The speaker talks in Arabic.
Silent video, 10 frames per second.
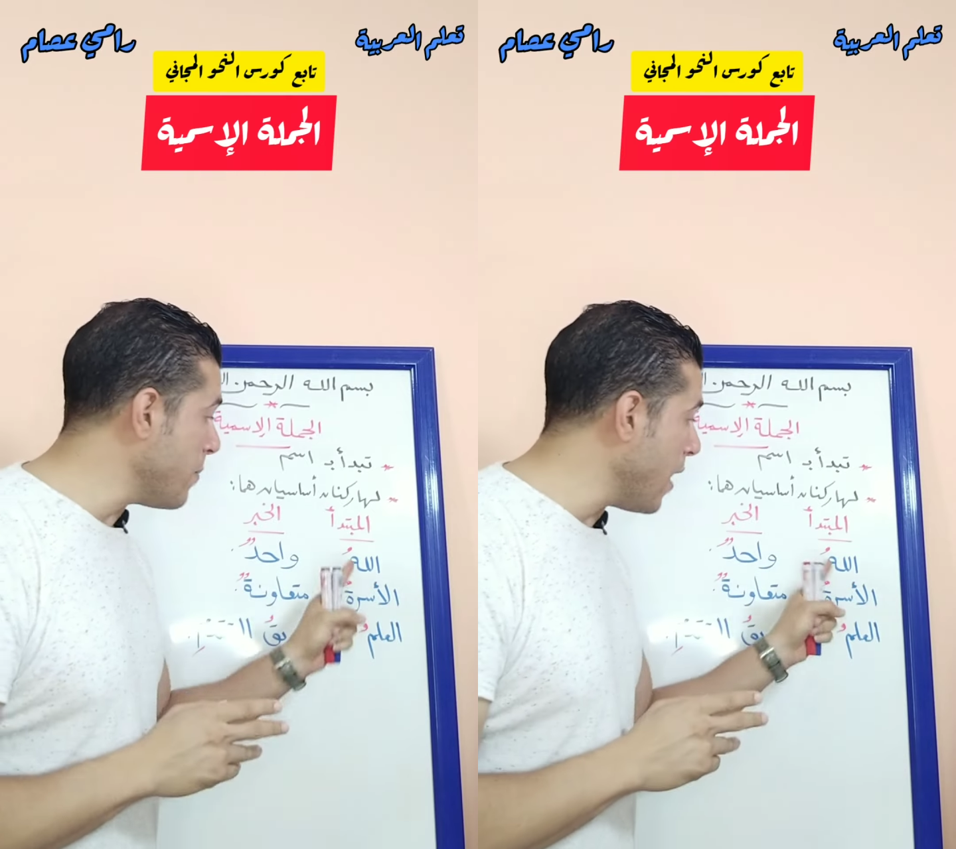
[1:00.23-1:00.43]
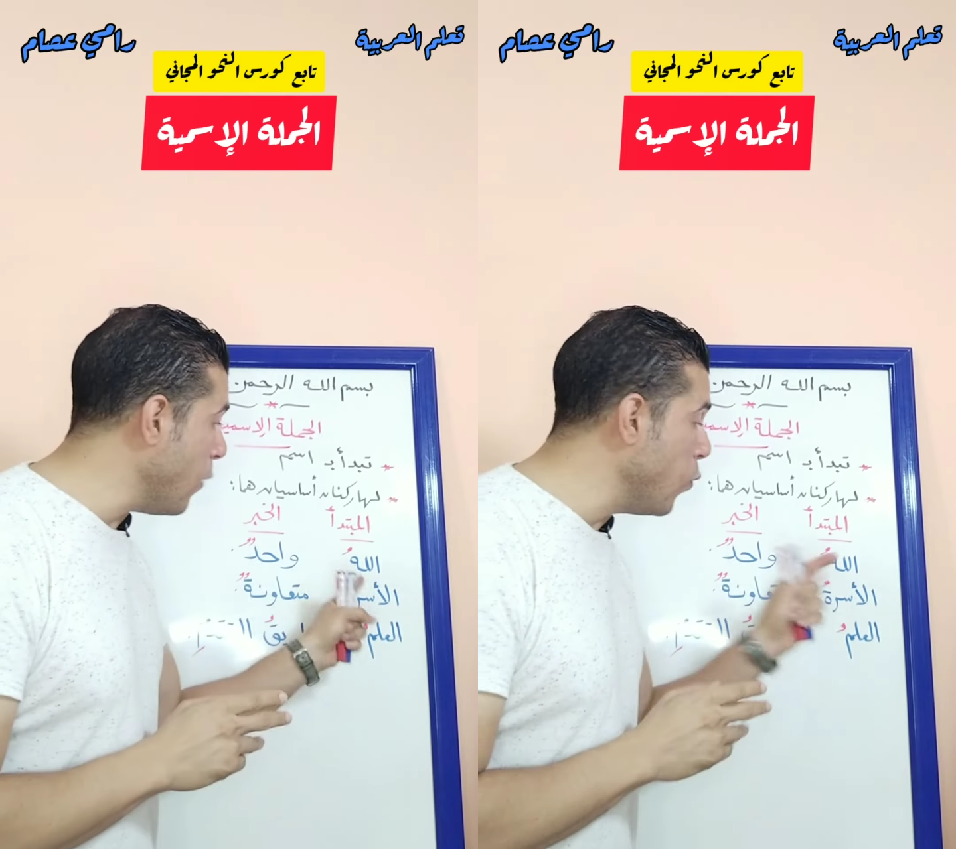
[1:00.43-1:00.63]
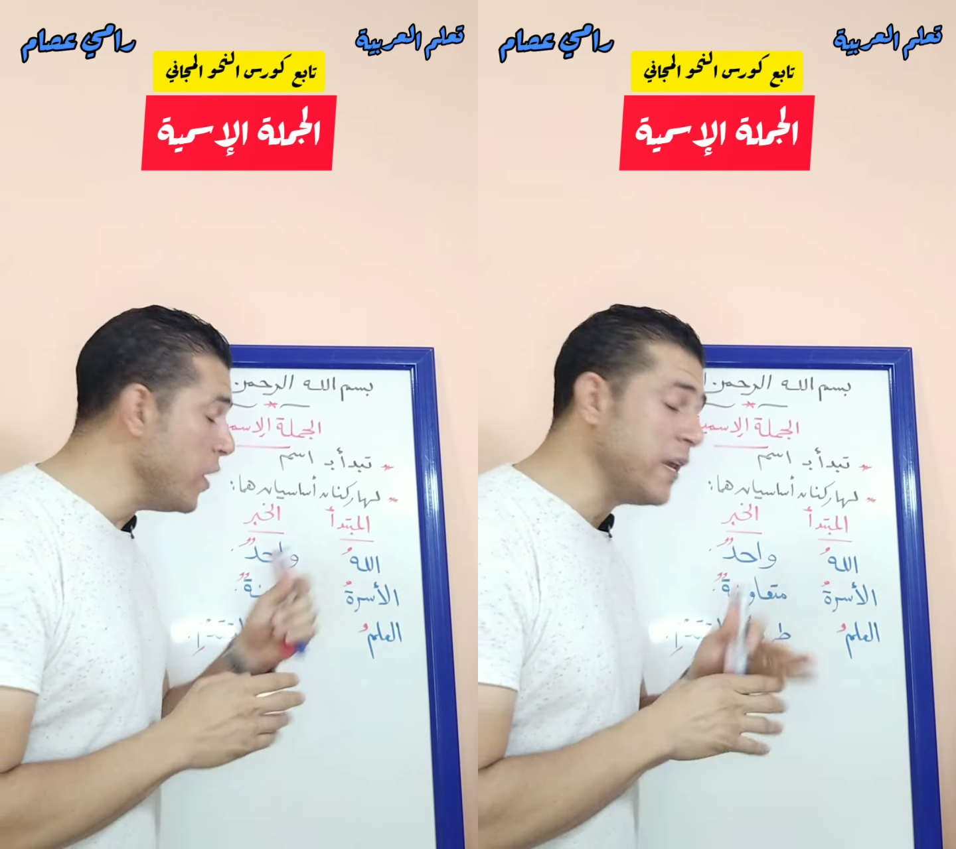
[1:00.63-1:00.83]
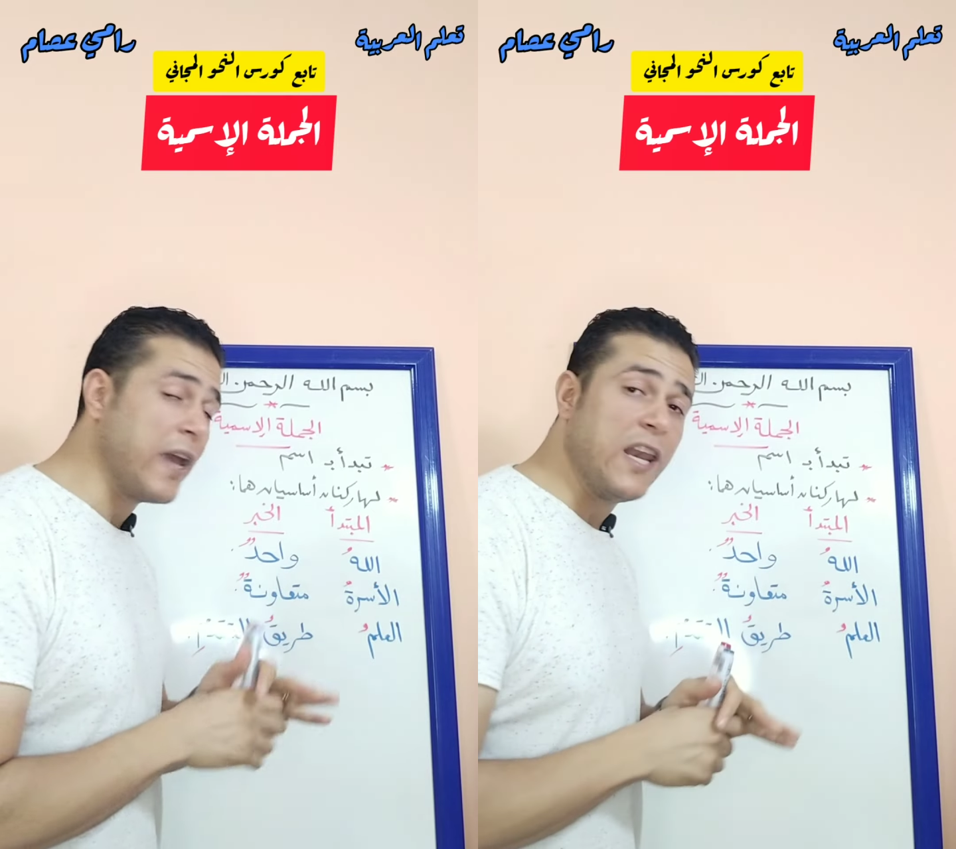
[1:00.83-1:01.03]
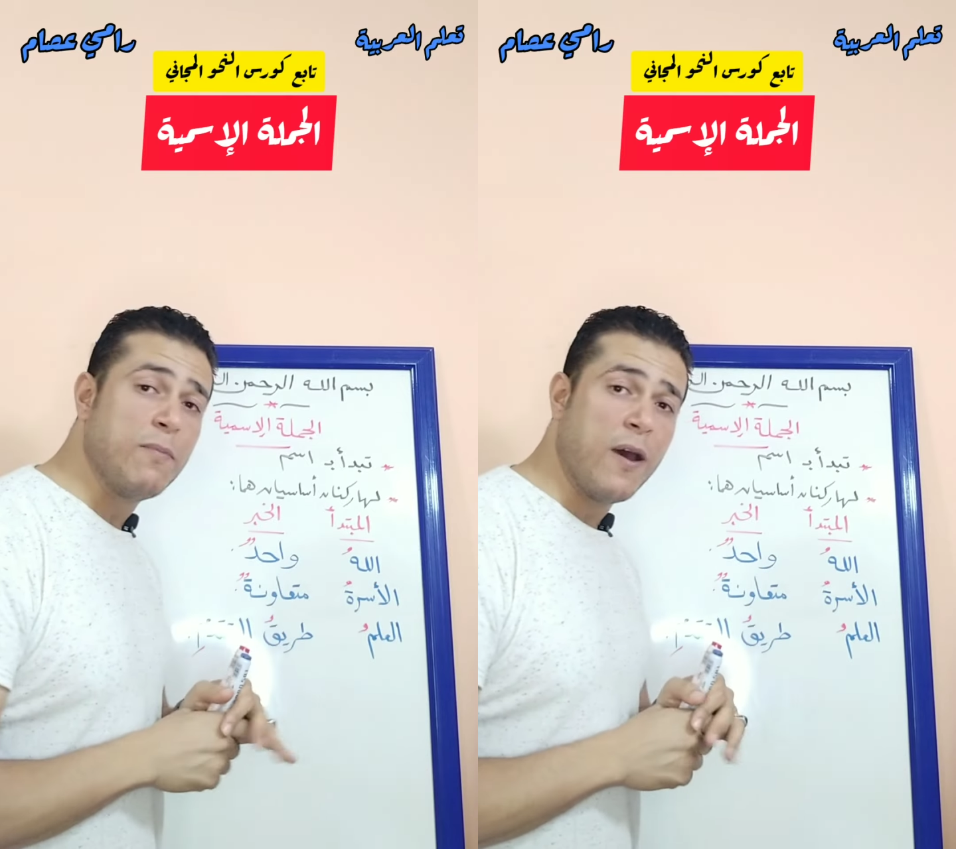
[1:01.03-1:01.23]
بأول
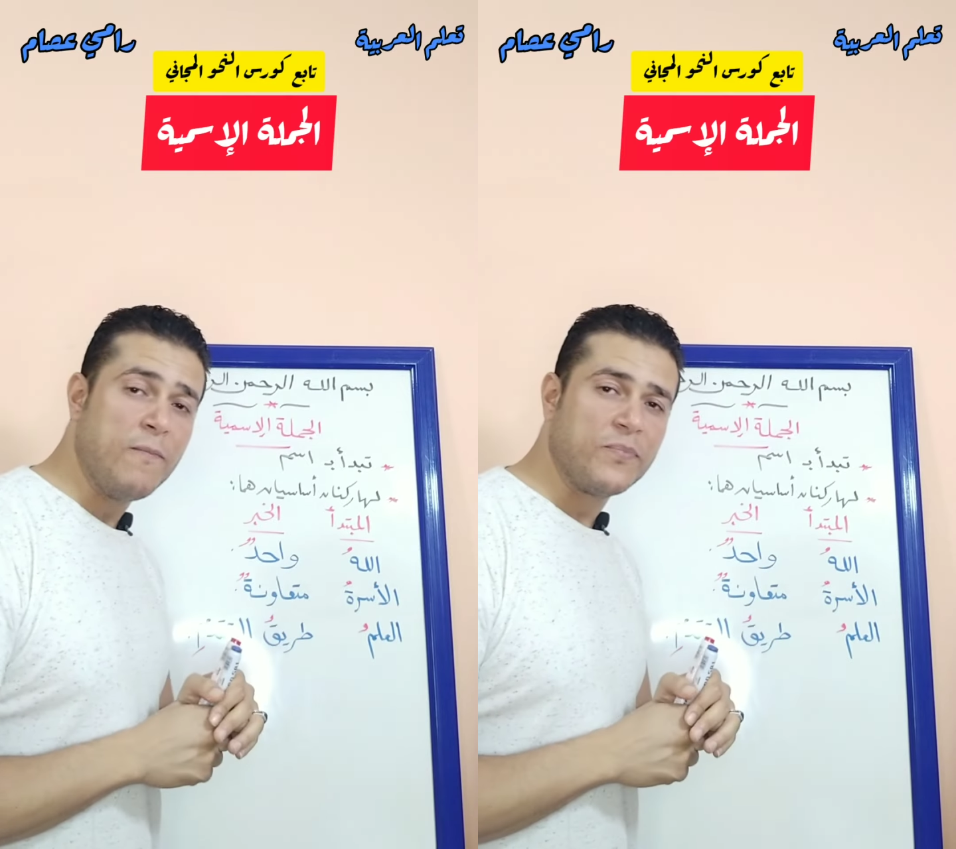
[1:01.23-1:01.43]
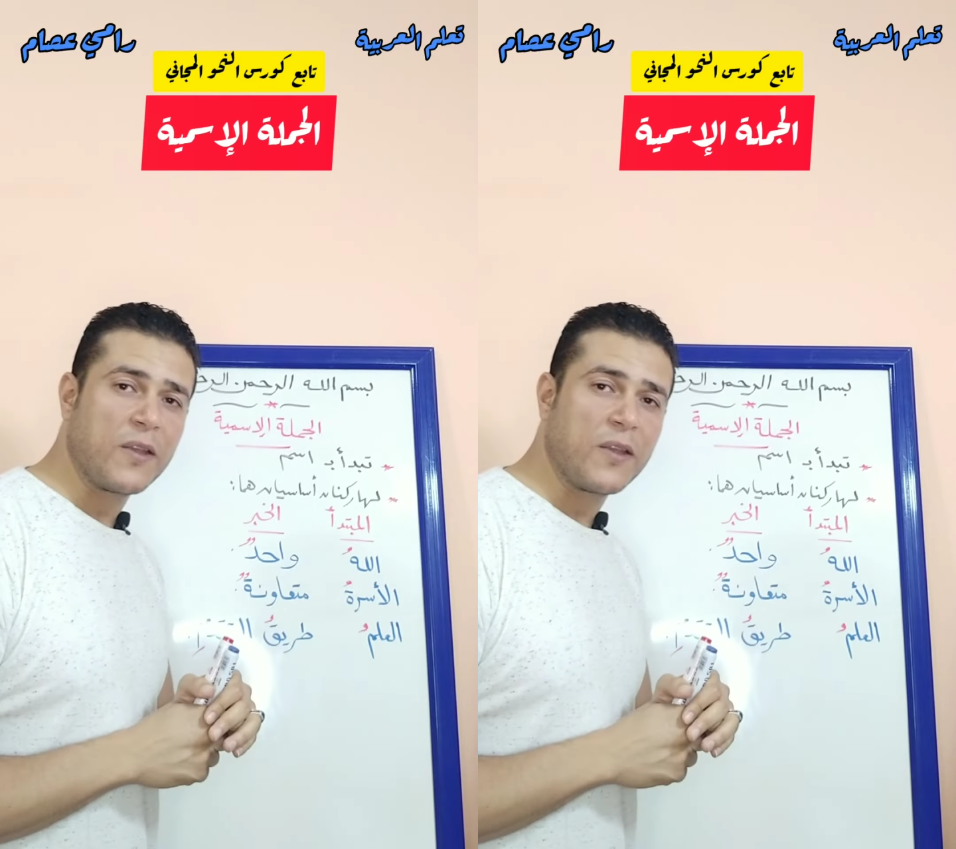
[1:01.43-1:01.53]
كلمة